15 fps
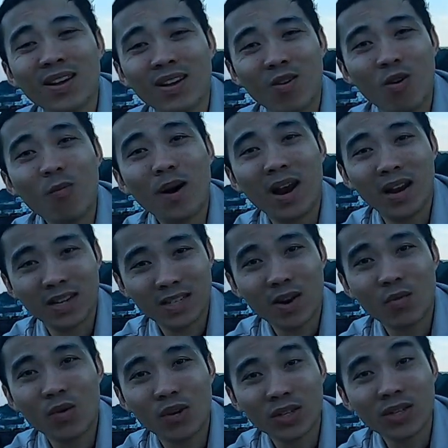của mình là
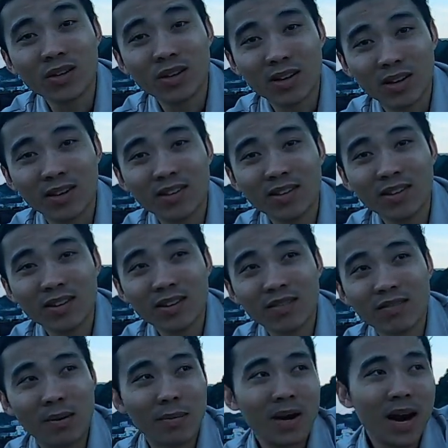xong hồi trưa rồi
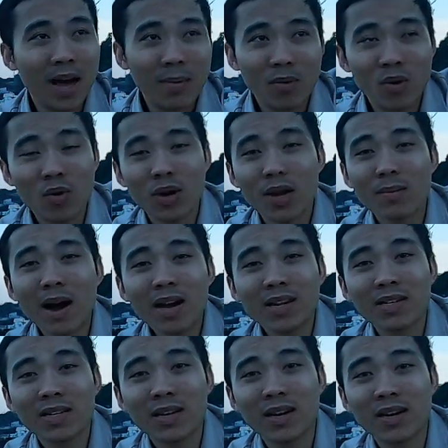và mình làm luôn cái bát ở
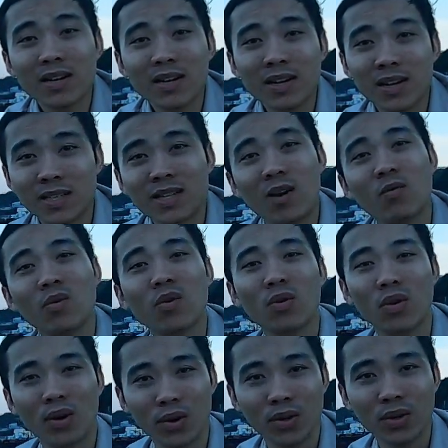trên đó là xong
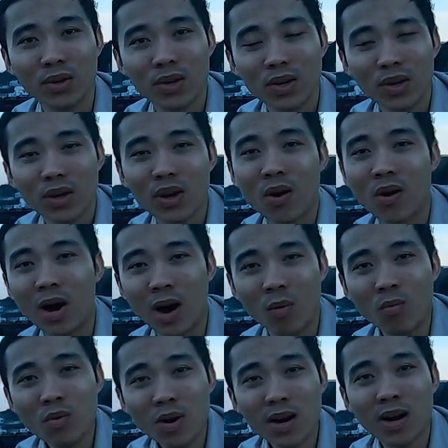luôn rồi còn
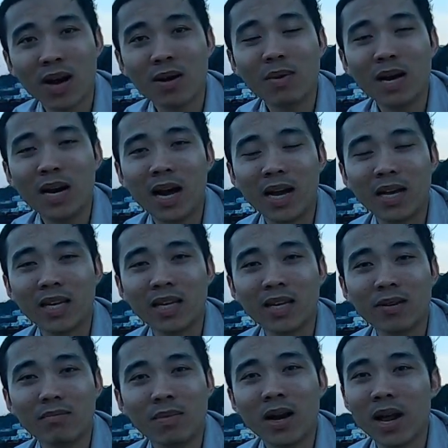ổng là ở bên này
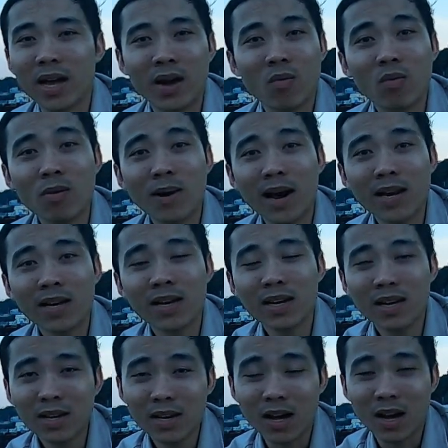bên này không có bát
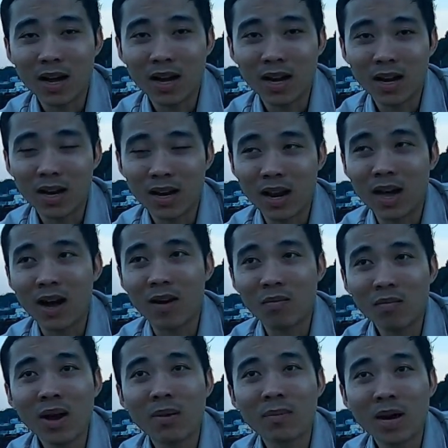à, là
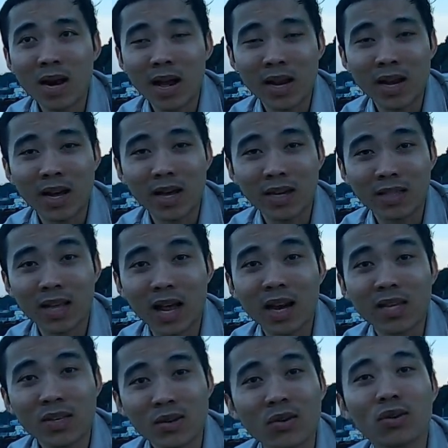ổng là bên này là hiện tại là
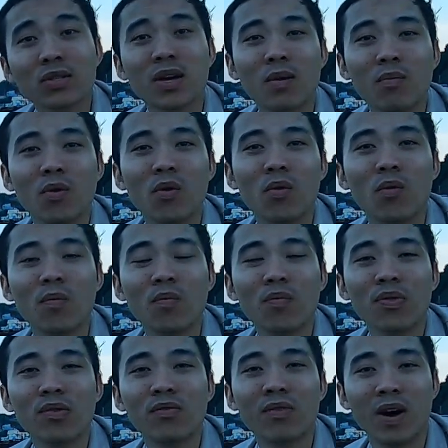chưa có xong luôn
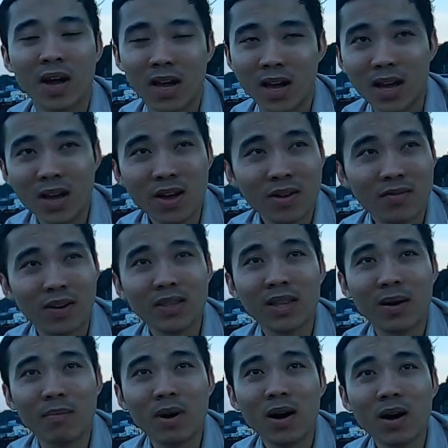và phải
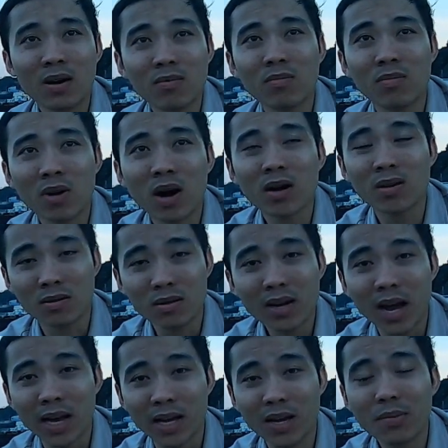tầm hơn hơn nửa
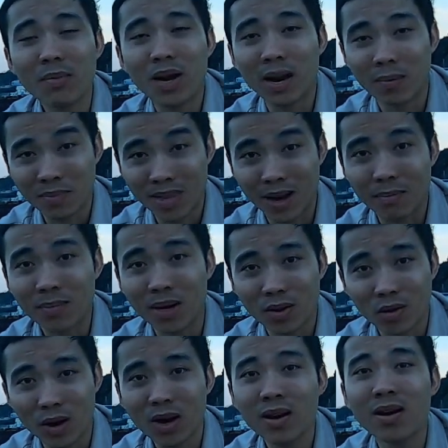ngày nếu mà làm chậm là
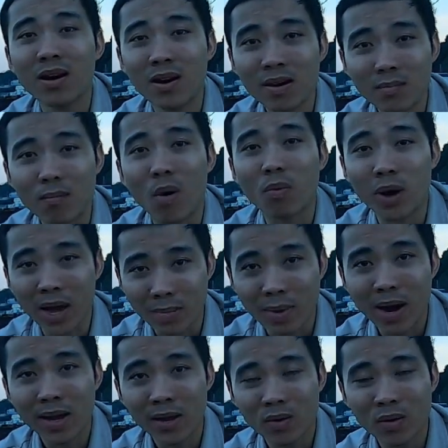khoảng một ngày
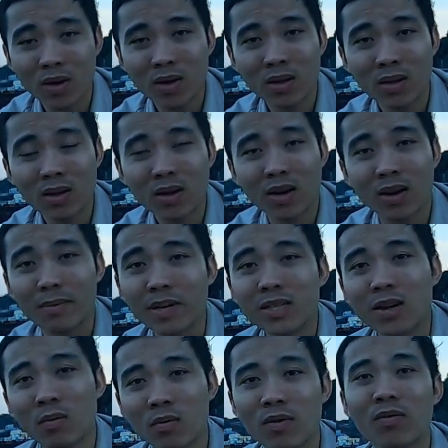mai luôn á là mới
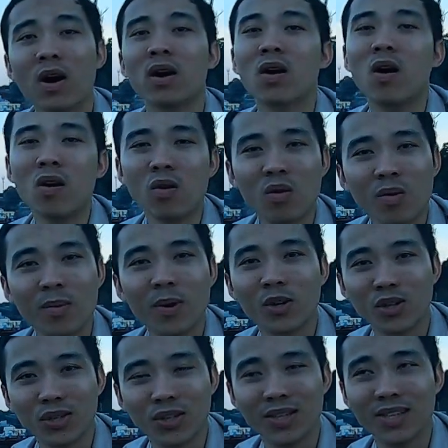xong cái phần đó luôn á mọi
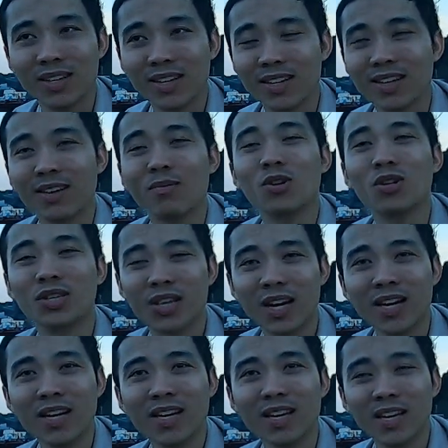người thì mọi người
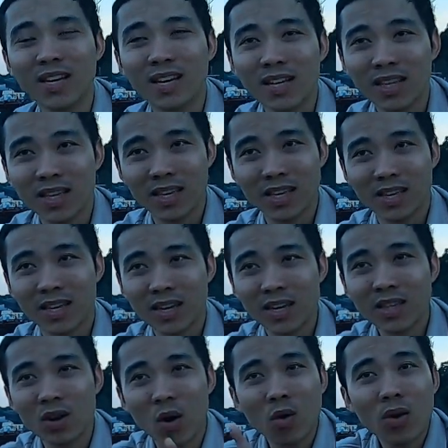thấy đi thì cái
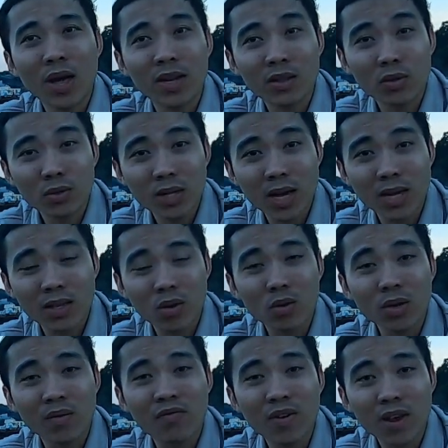chỗ lentogen chỗ
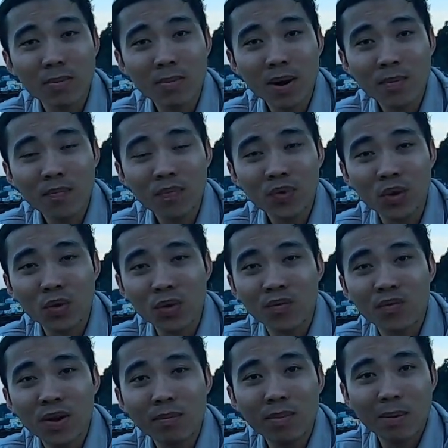chụp phim á chỗ chụp
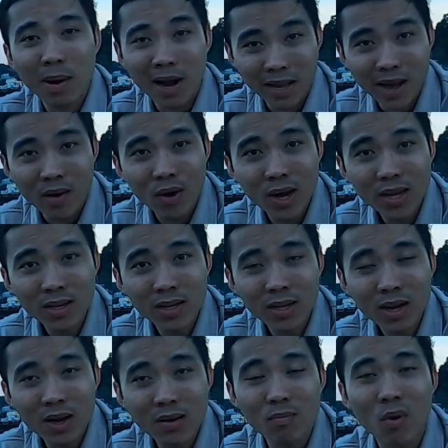phim là bằng nhau hết
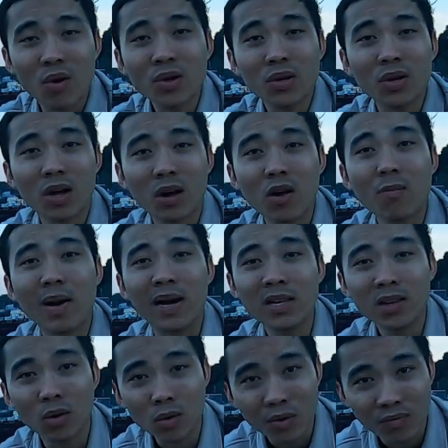mỗi người là có 7
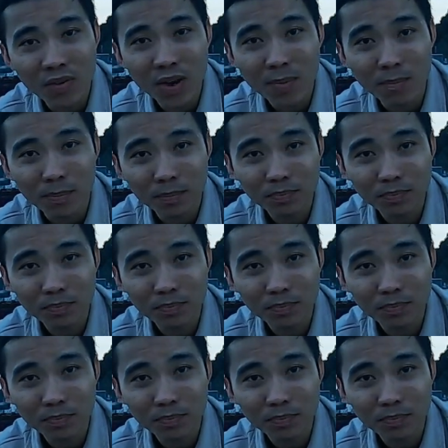chỗ chụp phim